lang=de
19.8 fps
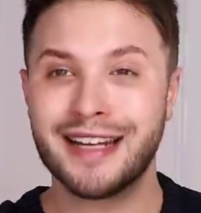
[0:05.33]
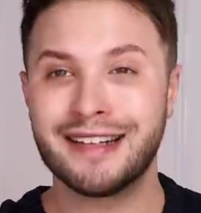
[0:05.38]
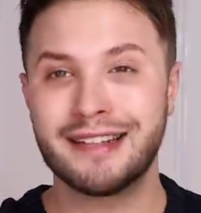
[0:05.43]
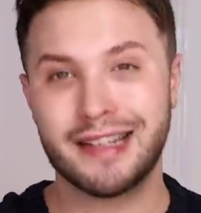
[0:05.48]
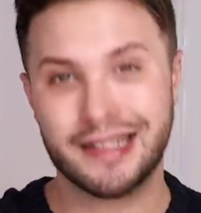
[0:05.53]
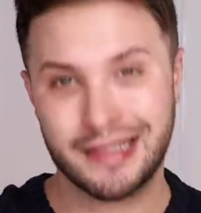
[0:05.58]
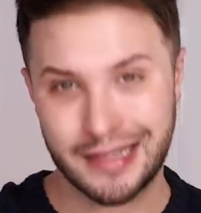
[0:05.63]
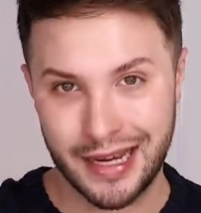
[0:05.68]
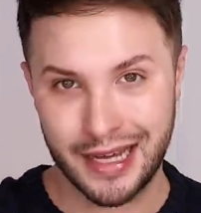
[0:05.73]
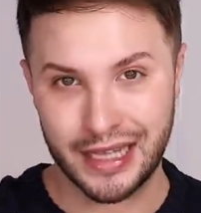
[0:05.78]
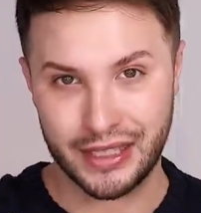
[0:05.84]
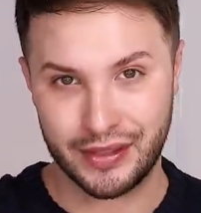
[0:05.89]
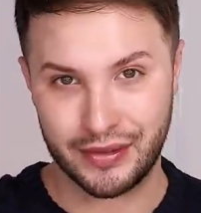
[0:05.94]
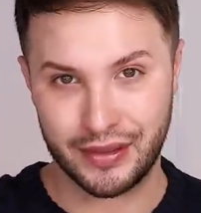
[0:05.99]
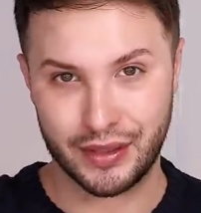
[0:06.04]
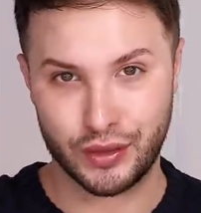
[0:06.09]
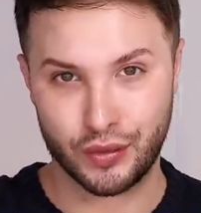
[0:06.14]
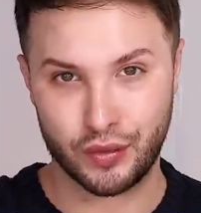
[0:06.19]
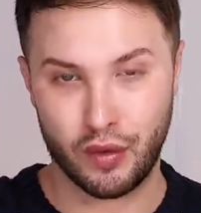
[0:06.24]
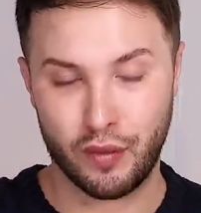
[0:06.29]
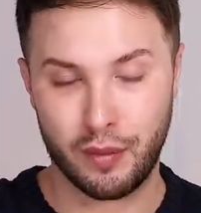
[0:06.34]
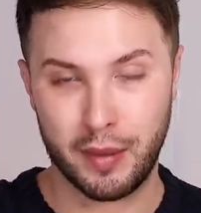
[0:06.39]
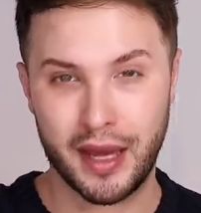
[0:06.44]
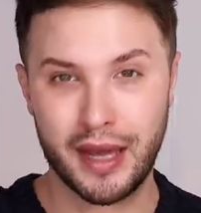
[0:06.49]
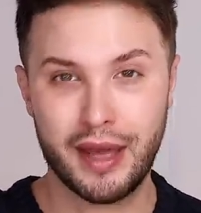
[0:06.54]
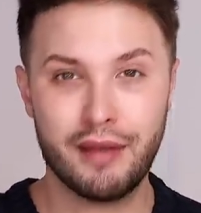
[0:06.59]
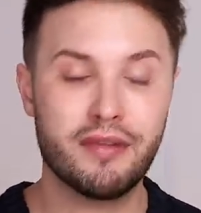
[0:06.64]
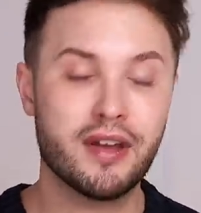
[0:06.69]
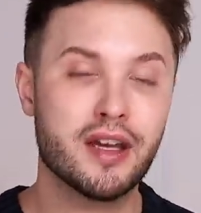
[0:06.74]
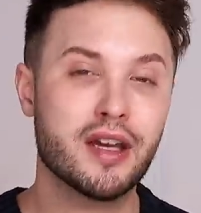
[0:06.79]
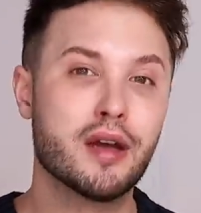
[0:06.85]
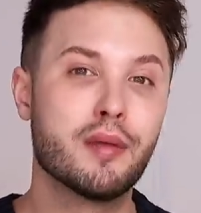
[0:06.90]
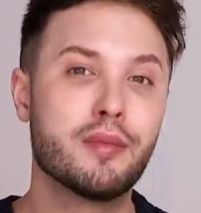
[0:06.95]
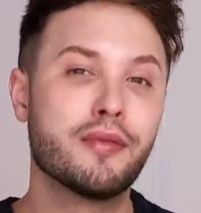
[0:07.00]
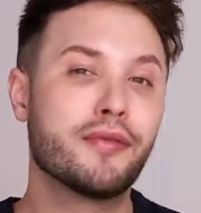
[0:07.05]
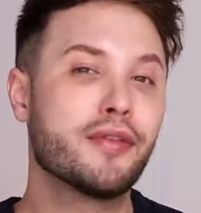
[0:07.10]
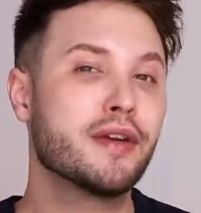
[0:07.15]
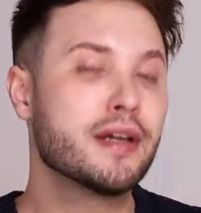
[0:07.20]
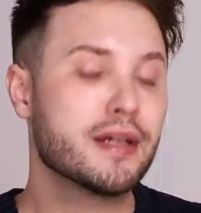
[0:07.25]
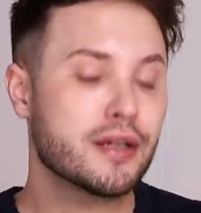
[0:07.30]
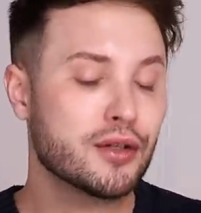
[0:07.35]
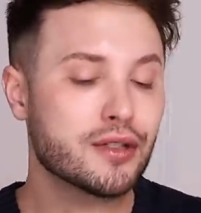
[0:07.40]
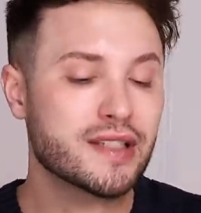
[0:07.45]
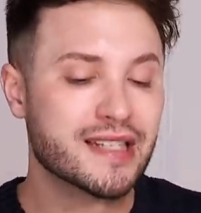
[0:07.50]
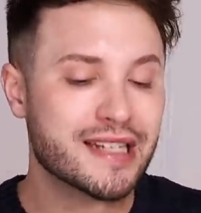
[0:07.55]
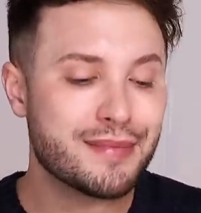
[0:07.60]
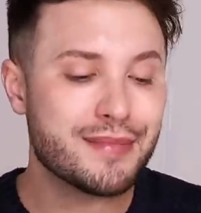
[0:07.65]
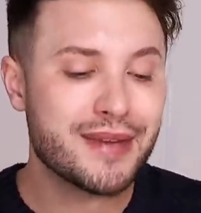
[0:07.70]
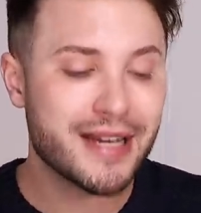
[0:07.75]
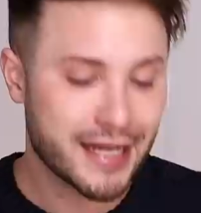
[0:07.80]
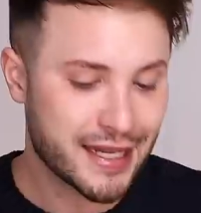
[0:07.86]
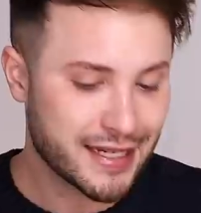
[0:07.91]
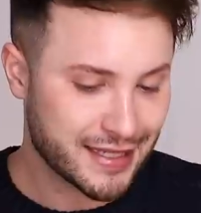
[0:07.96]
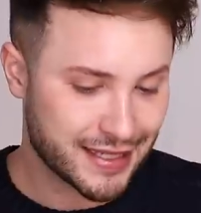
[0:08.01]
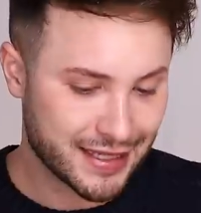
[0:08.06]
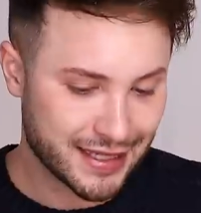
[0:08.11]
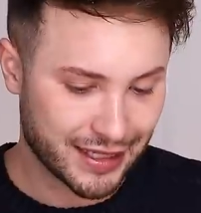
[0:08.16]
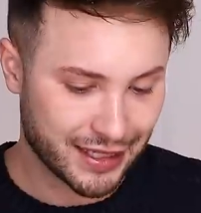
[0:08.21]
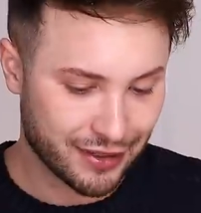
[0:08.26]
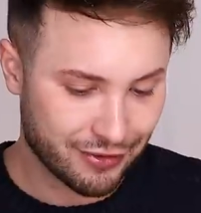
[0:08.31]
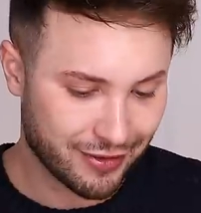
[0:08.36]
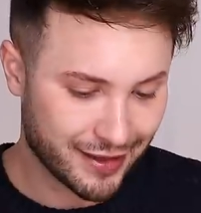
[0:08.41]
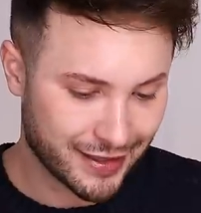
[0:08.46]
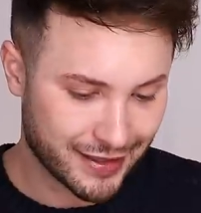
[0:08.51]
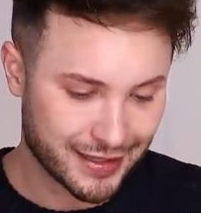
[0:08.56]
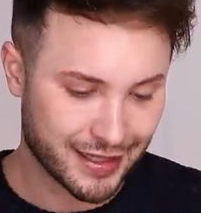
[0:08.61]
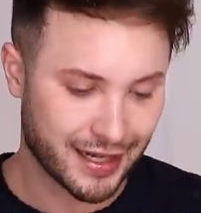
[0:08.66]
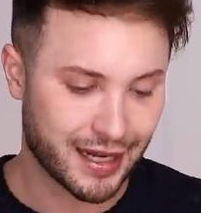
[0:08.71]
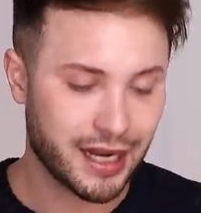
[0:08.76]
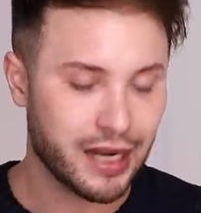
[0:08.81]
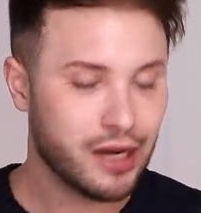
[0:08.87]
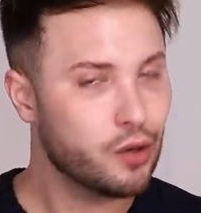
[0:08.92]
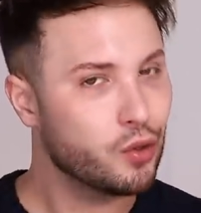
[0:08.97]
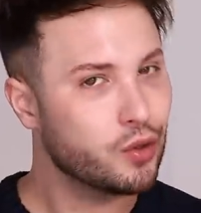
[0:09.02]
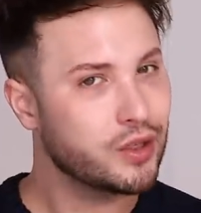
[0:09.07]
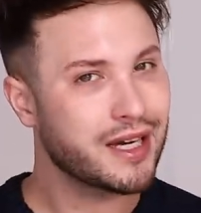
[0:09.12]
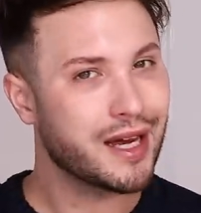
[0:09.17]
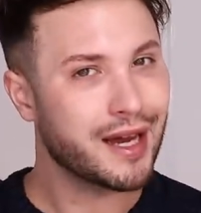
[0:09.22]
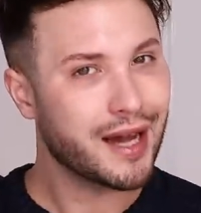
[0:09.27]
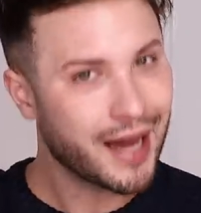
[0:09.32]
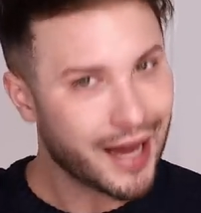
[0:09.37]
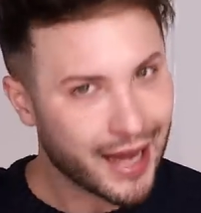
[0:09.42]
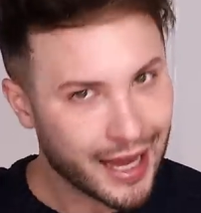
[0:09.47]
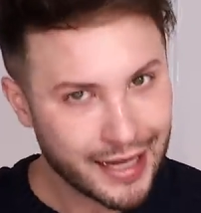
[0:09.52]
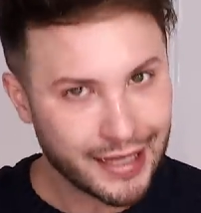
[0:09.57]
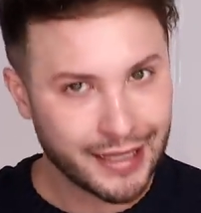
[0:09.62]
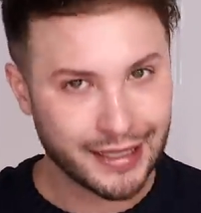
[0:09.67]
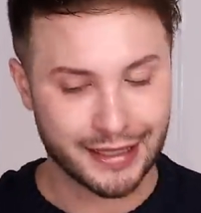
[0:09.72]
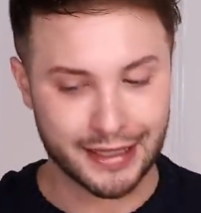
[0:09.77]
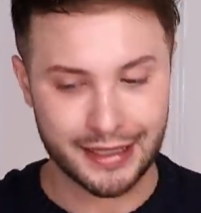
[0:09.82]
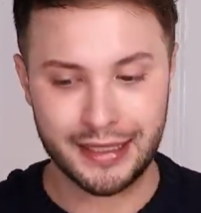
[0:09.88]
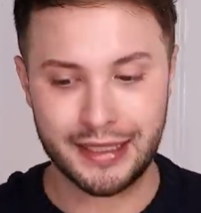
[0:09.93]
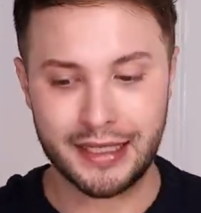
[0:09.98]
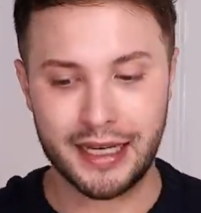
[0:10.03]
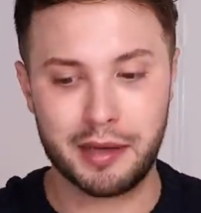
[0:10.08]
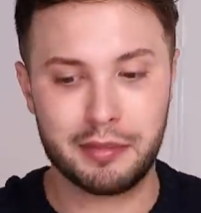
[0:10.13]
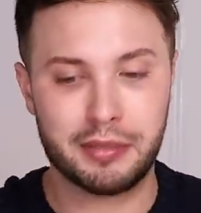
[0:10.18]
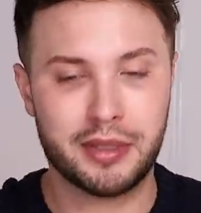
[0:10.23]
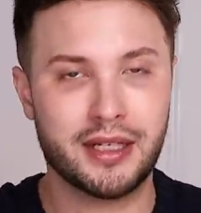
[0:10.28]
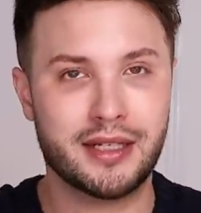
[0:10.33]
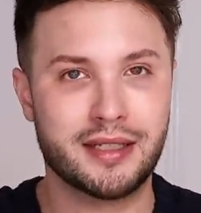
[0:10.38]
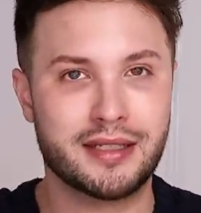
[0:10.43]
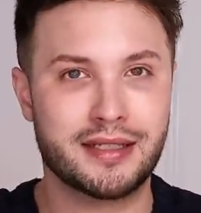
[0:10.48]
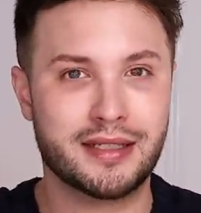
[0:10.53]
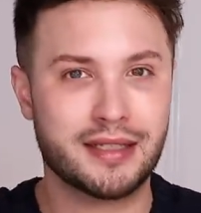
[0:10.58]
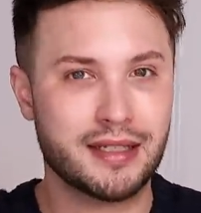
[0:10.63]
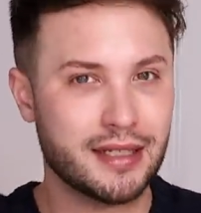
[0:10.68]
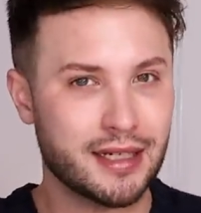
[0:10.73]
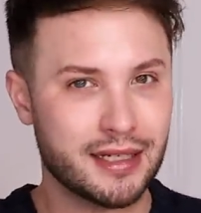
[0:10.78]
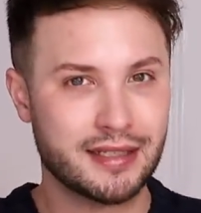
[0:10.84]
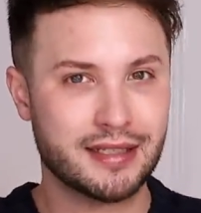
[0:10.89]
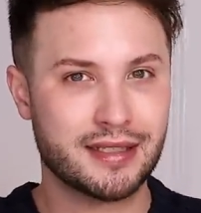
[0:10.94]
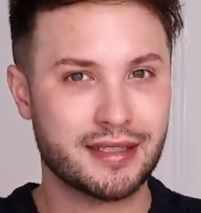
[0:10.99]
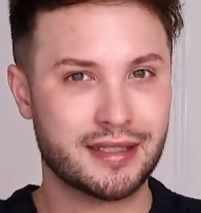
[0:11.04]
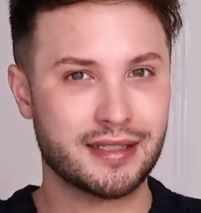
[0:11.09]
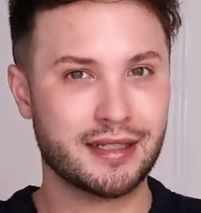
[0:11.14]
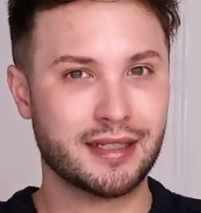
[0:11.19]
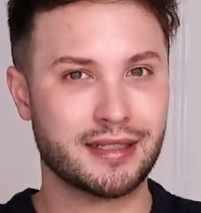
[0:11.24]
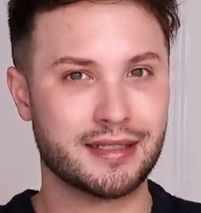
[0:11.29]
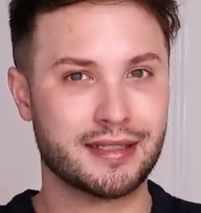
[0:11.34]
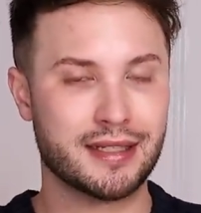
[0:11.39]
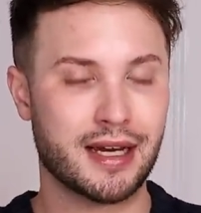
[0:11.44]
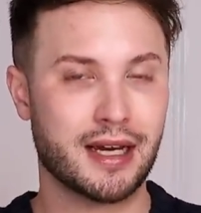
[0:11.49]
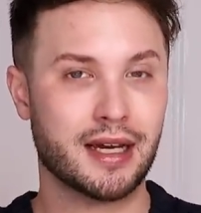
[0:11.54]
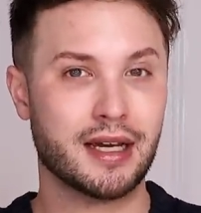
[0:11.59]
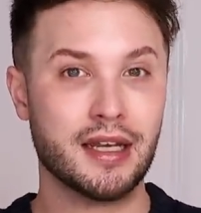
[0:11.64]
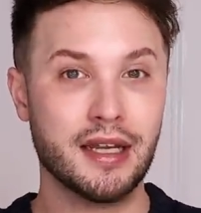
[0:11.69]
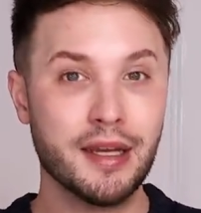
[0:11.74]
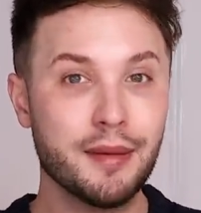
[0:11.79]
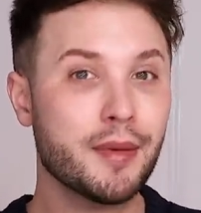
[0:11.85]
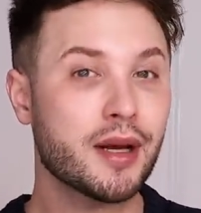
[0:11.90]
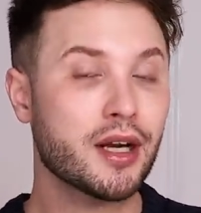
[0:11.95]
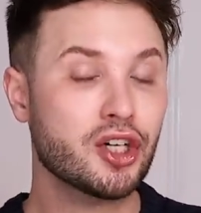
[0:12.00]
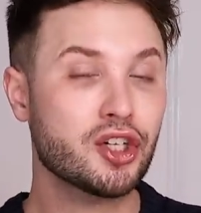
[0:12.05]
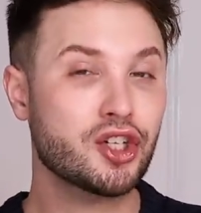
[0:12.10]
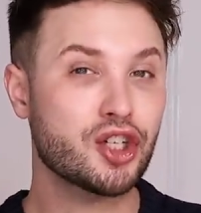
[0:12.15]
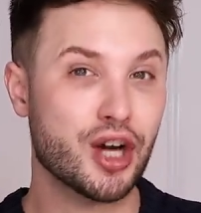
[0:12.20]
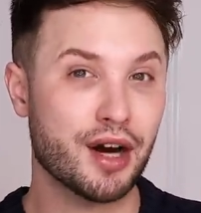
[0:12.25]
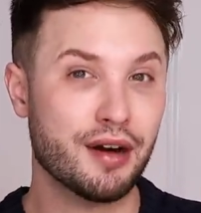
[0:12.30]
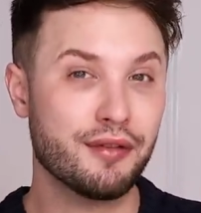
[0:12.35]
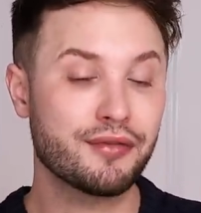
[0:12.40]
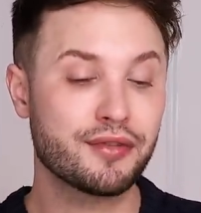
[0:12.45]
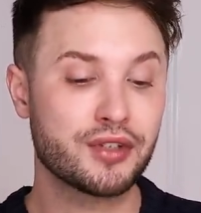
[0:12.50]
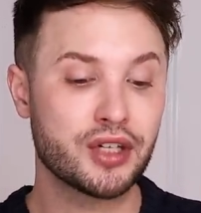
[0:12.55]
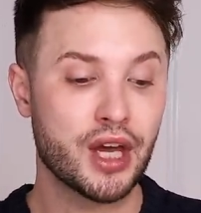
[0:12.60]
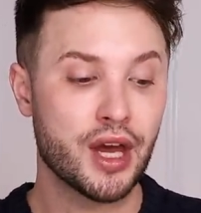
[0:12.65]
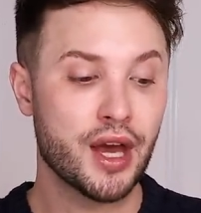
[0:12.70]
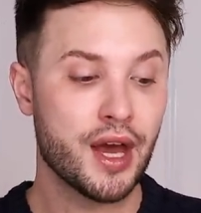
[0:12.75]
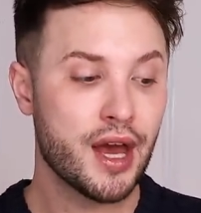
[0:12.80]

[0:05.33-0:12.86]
Das Jahr ist fast vorbei. Wir befinden uns im letzten Quartal und eigentlich habe ich es die letzten sechs Jahre immer geschafft,